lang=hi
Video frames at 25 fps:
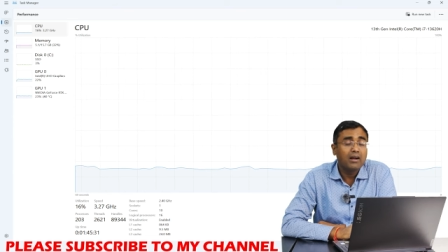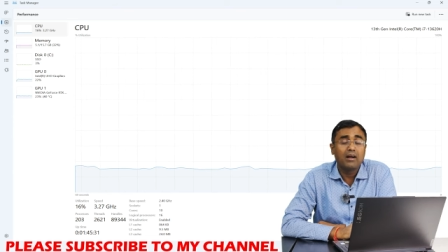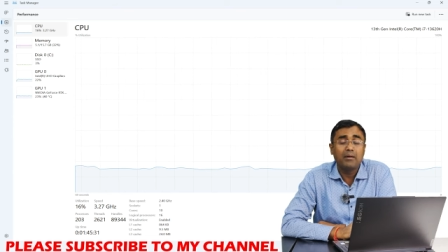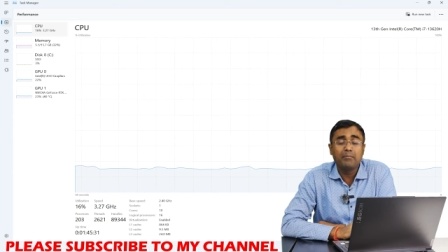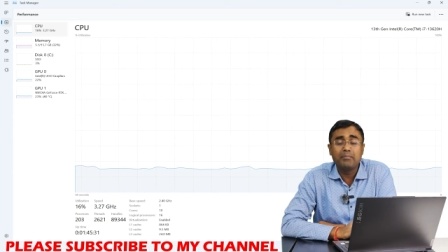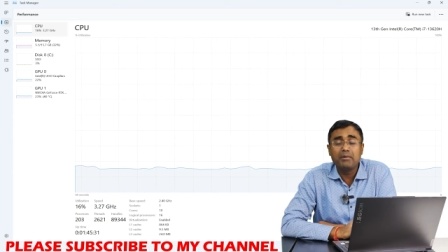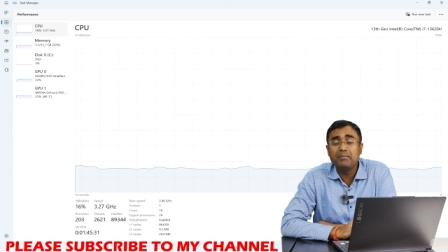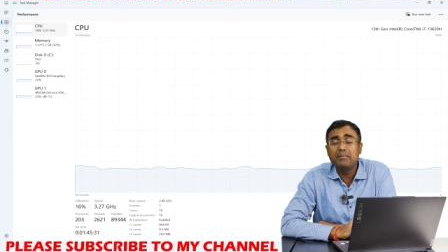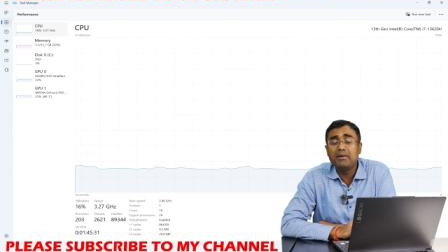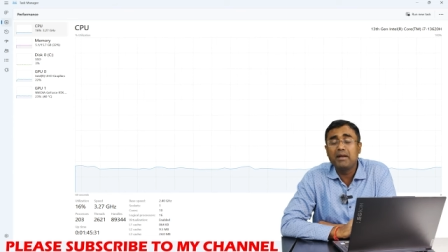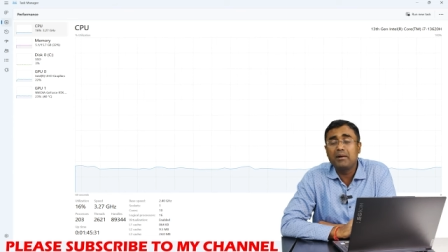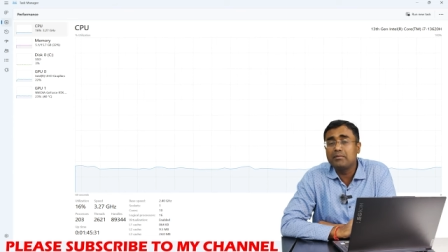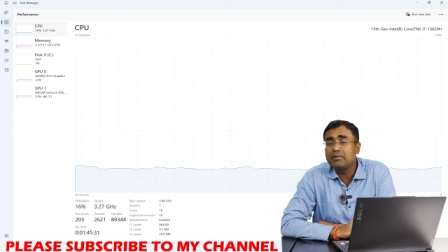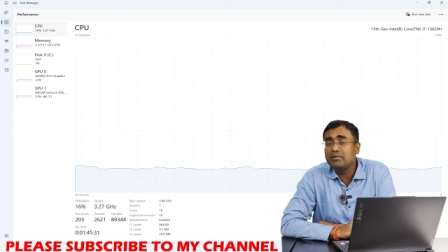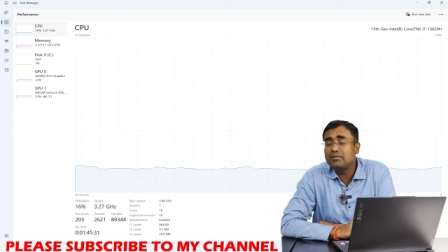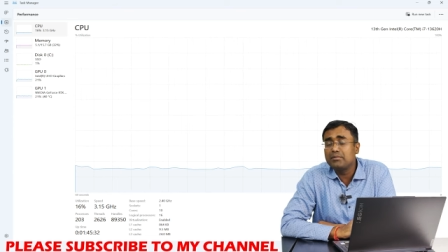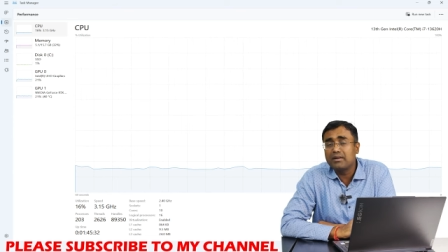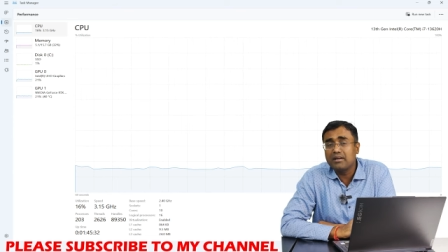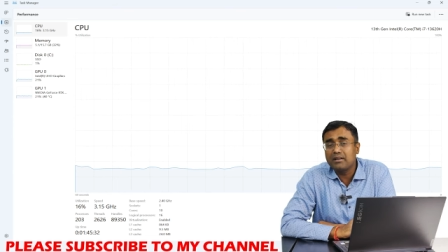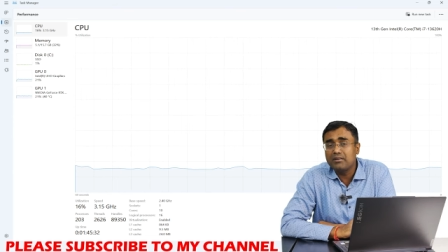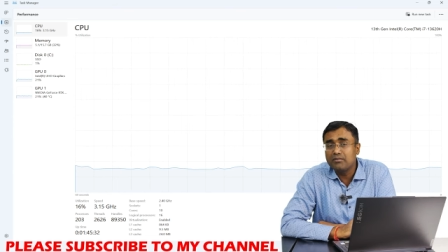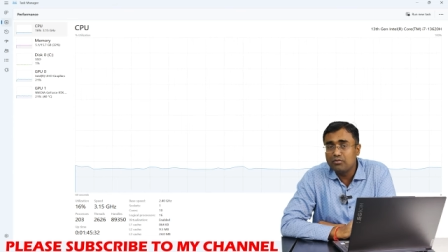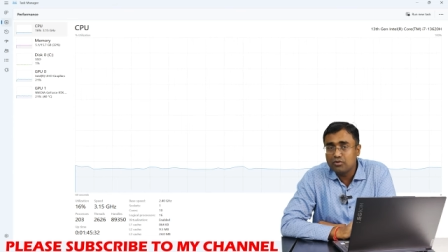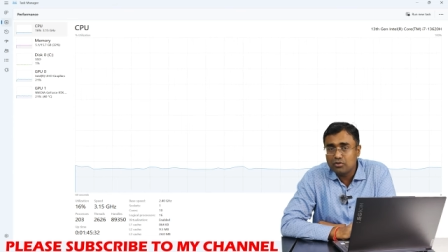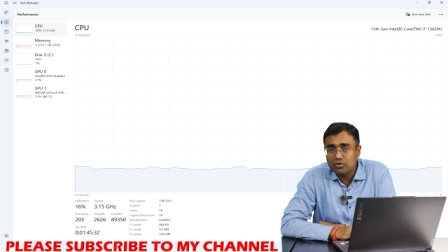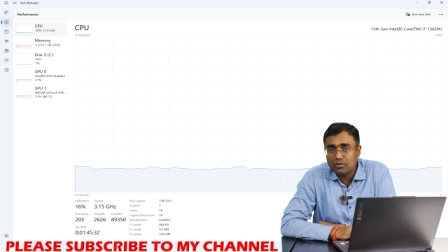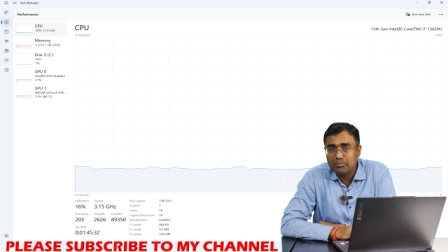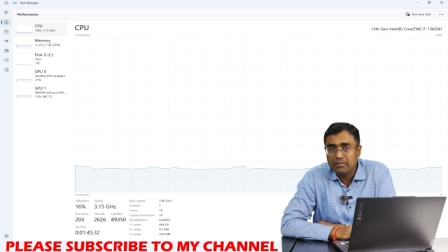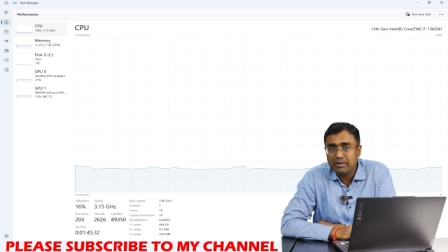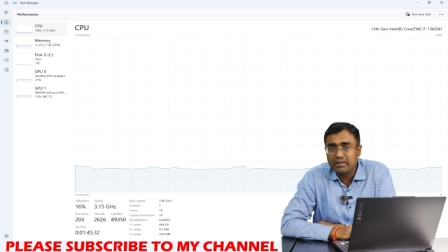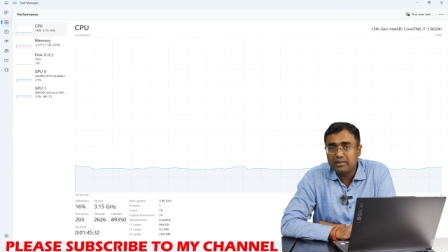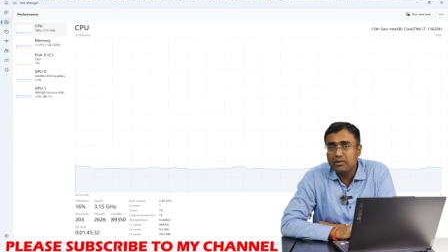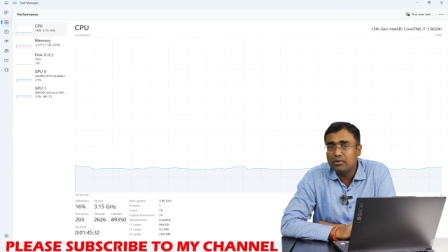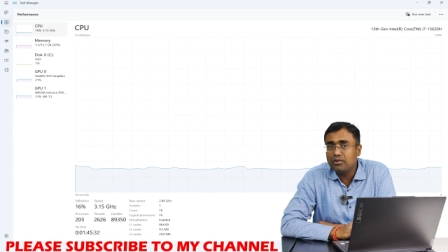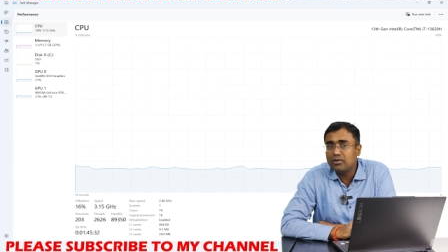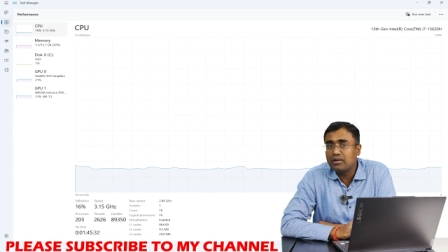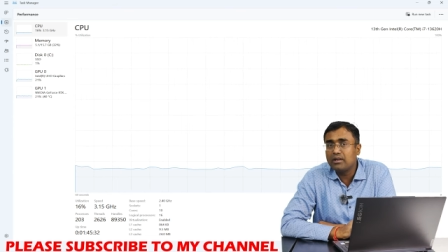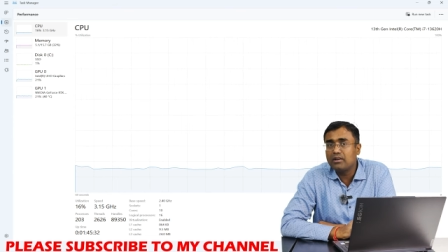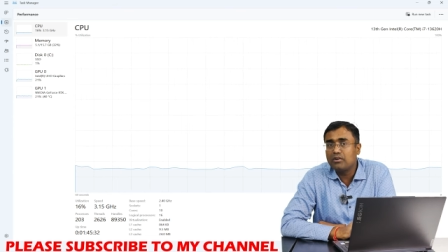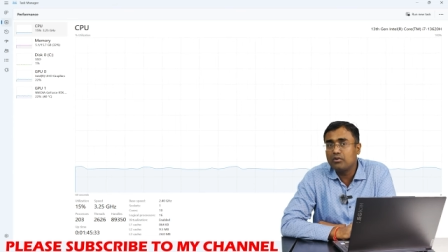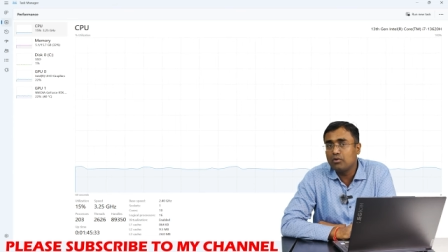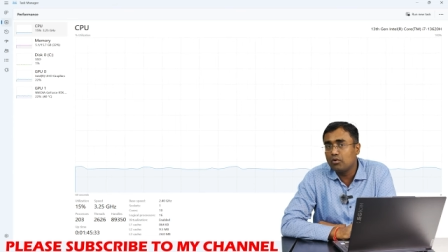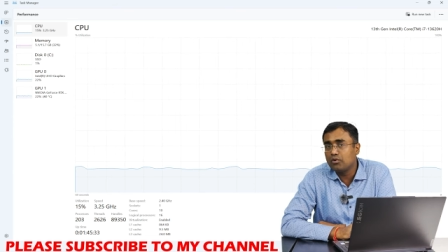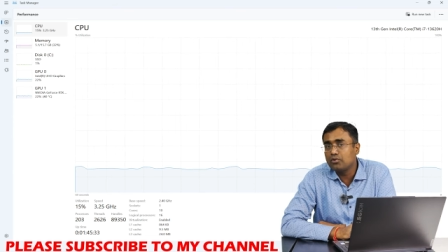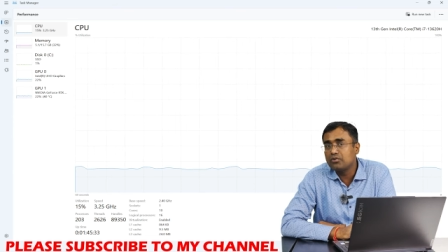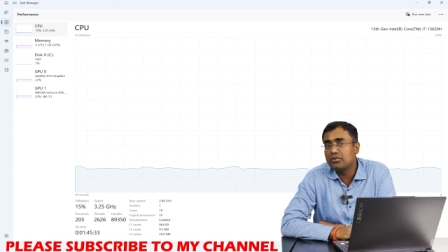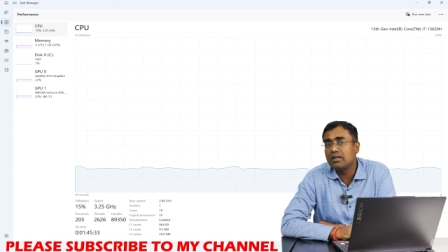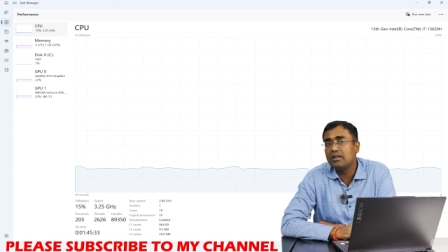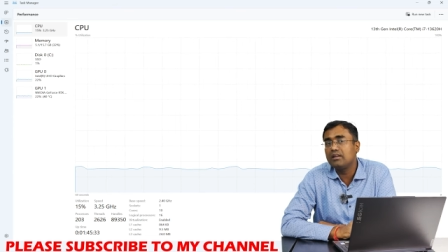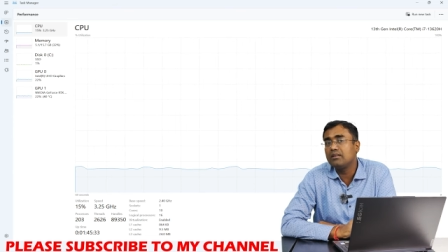कभी भी आप इसमें कंफ्यूजन मत होगा
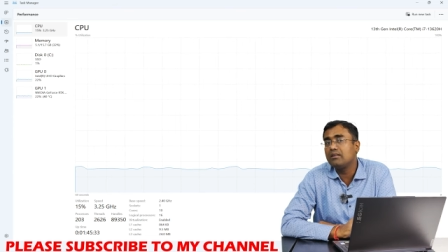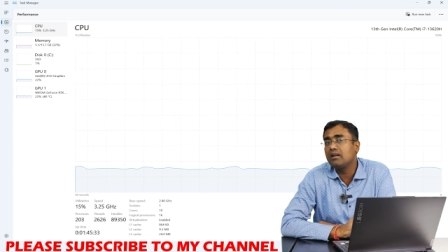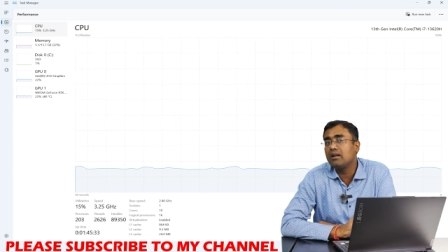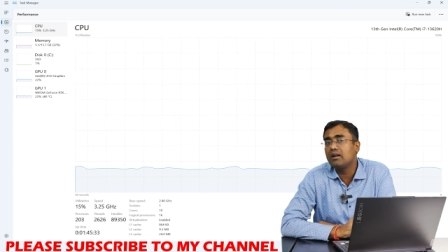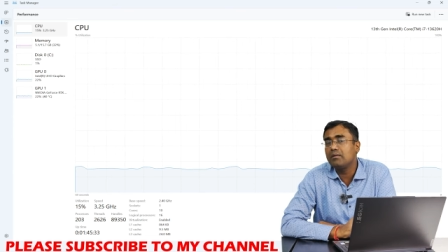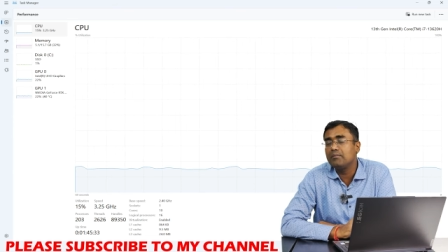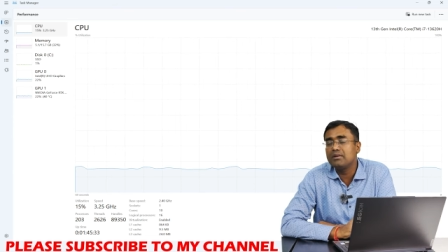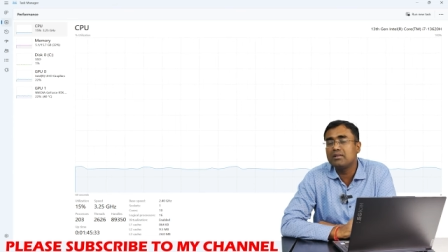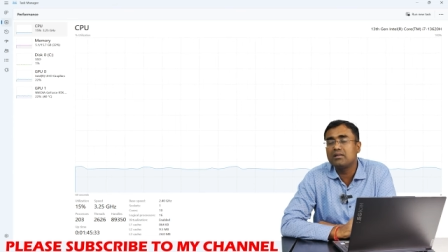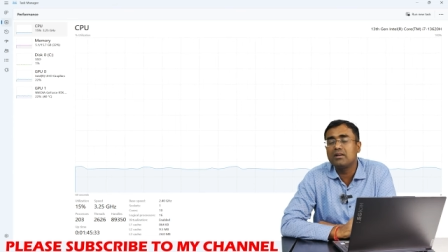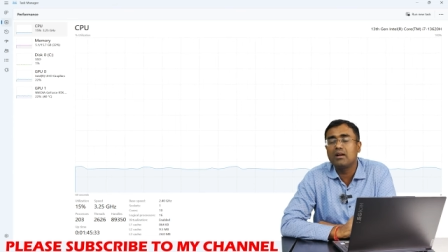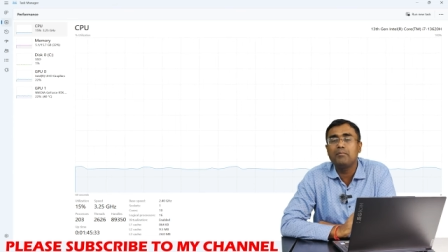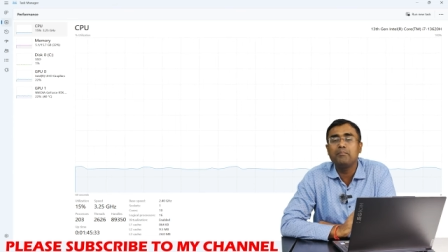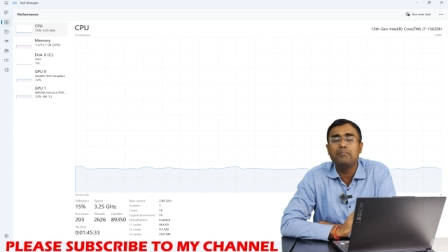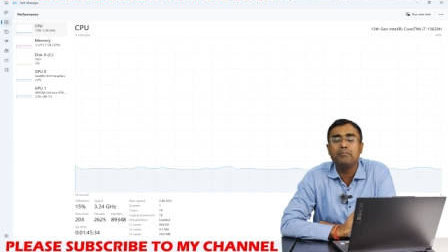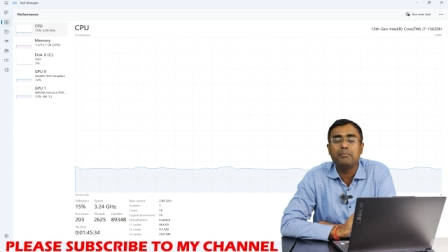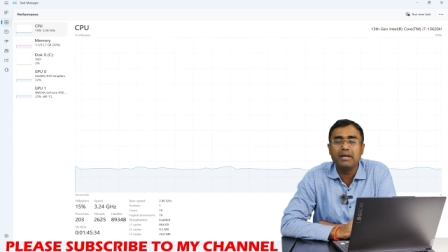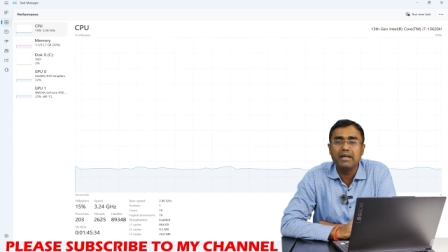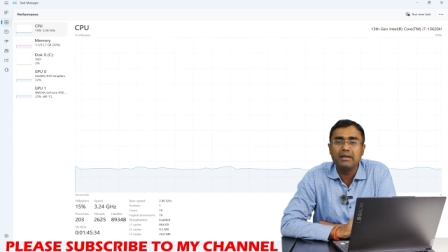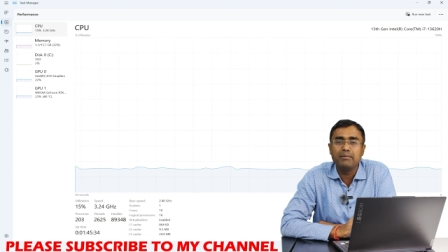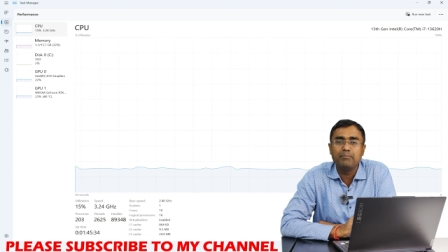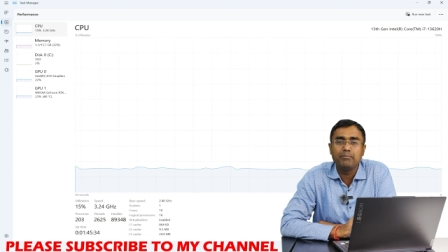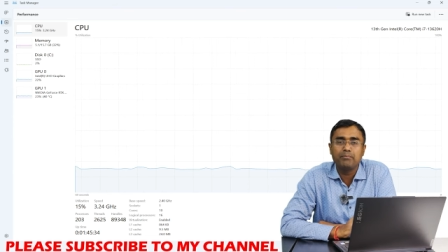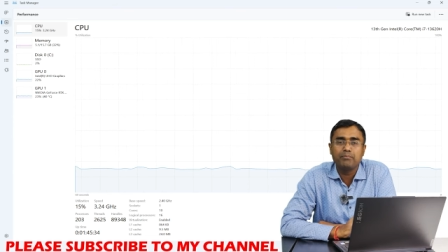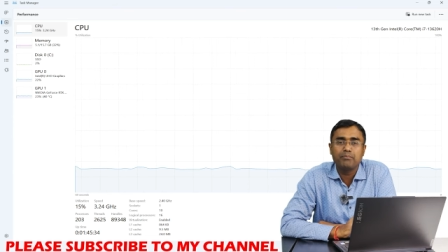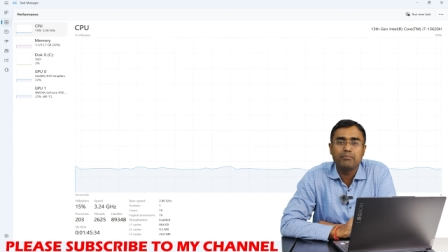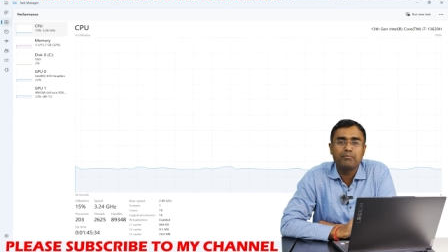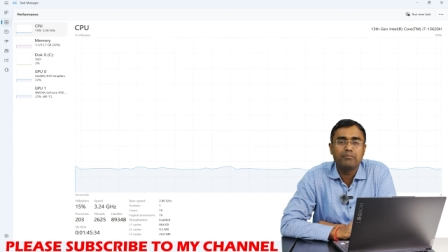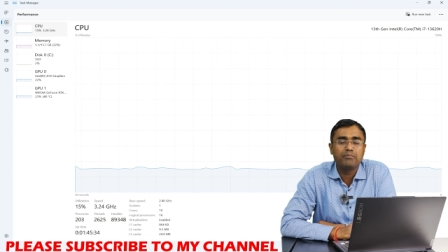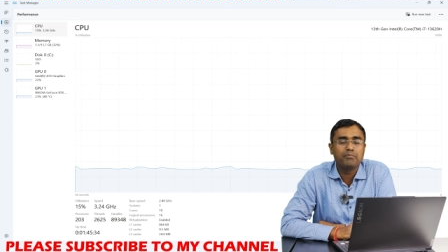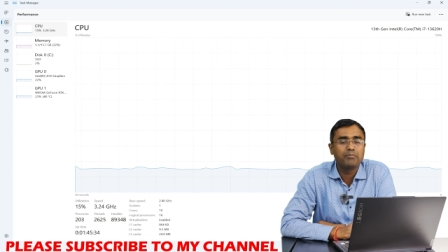कोर्स के अंदर हमेशा हम मेन